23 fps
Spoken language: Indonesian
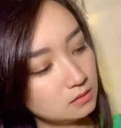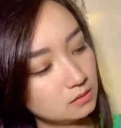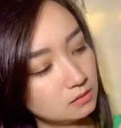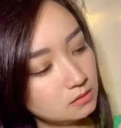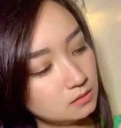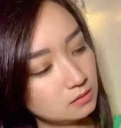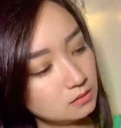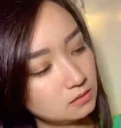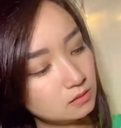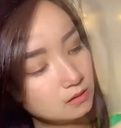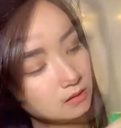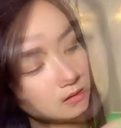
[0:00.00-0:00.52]

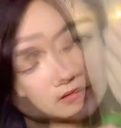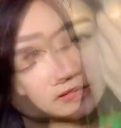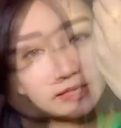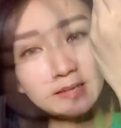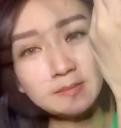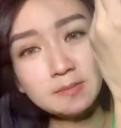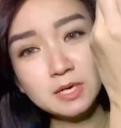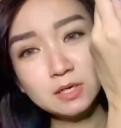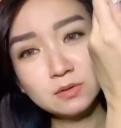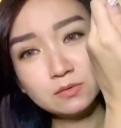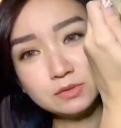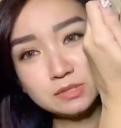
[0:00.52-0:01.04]
Warnanya
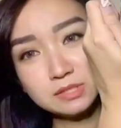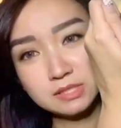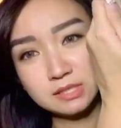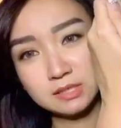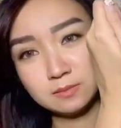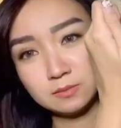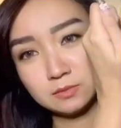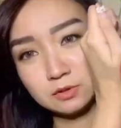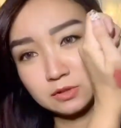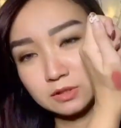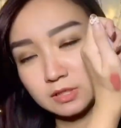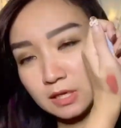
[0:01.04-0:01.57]
bagus sih
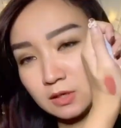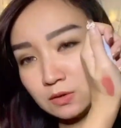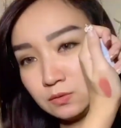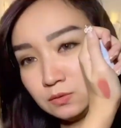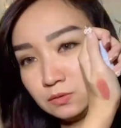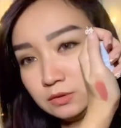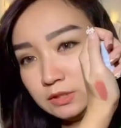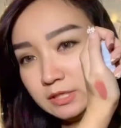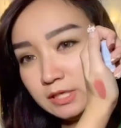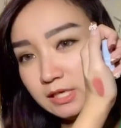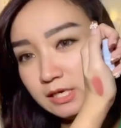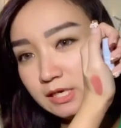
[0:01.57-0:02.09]
menurut
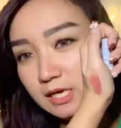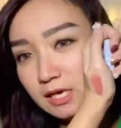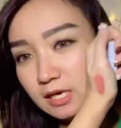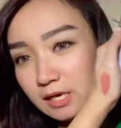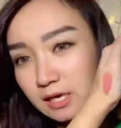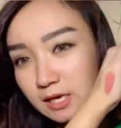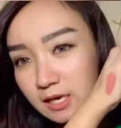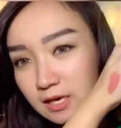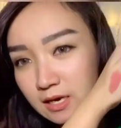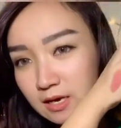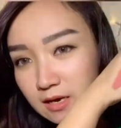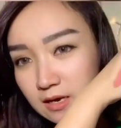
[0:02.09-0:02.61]
aku. Jadi dia
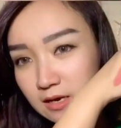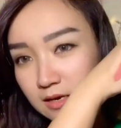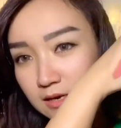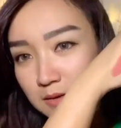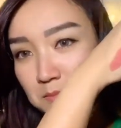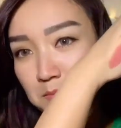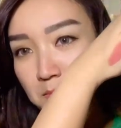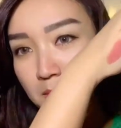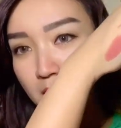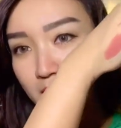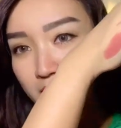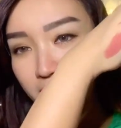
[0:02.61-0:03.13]
kayak
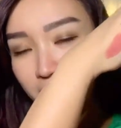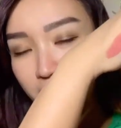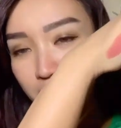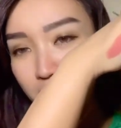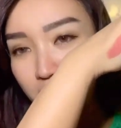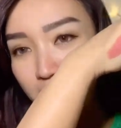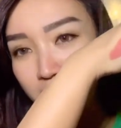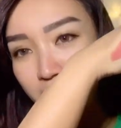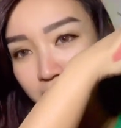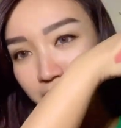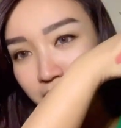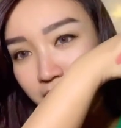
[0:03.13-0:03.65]
mauf
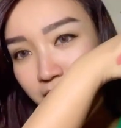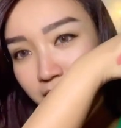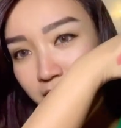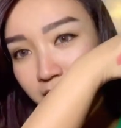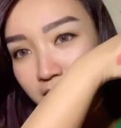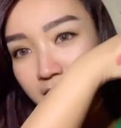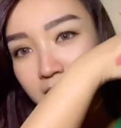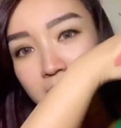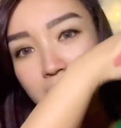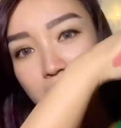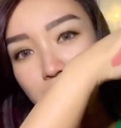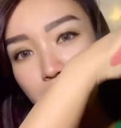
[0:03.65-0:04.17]
mauf
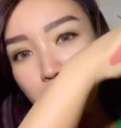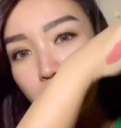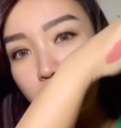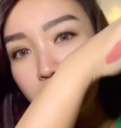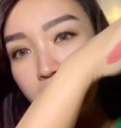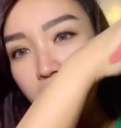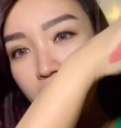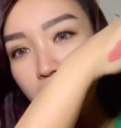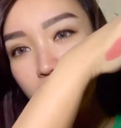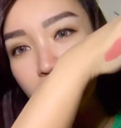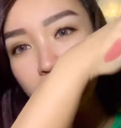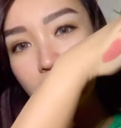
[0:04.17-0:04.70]
ke
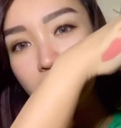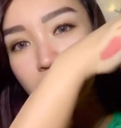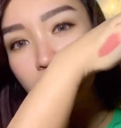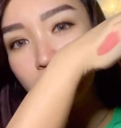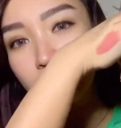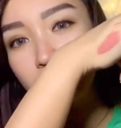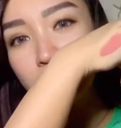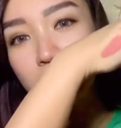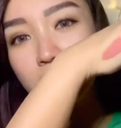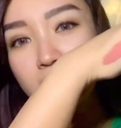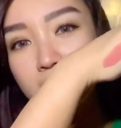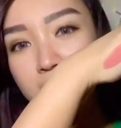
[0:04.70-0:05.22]
pink
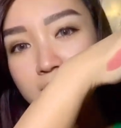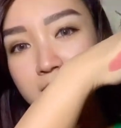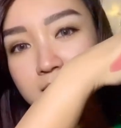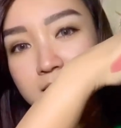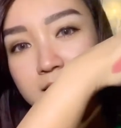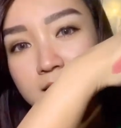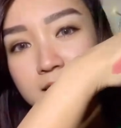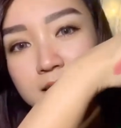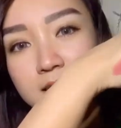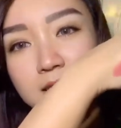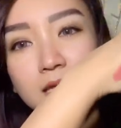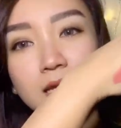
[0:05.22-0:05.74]
gitu
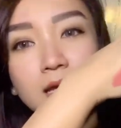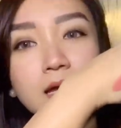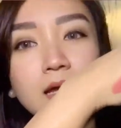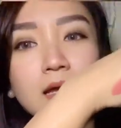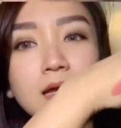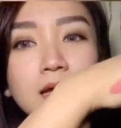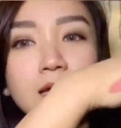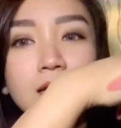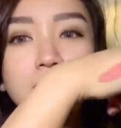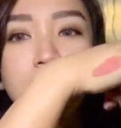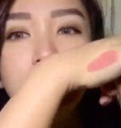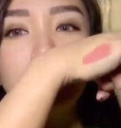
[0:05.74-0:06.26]
guys.
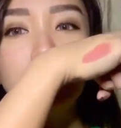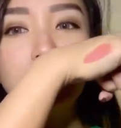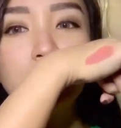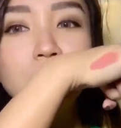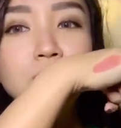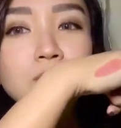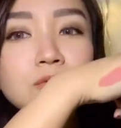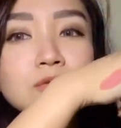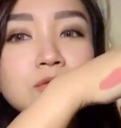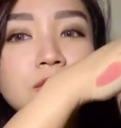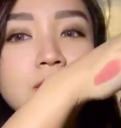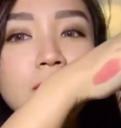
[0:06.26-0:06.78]
Dan
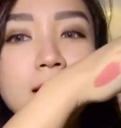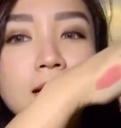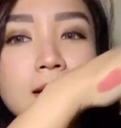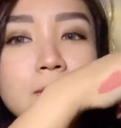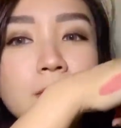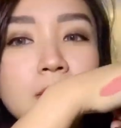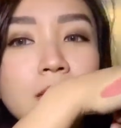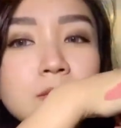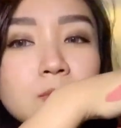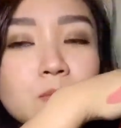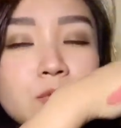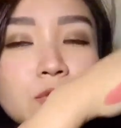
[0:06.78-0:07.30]
aku tuh jarang
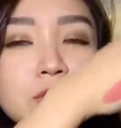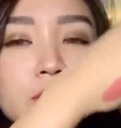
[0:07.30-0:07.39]
banget punya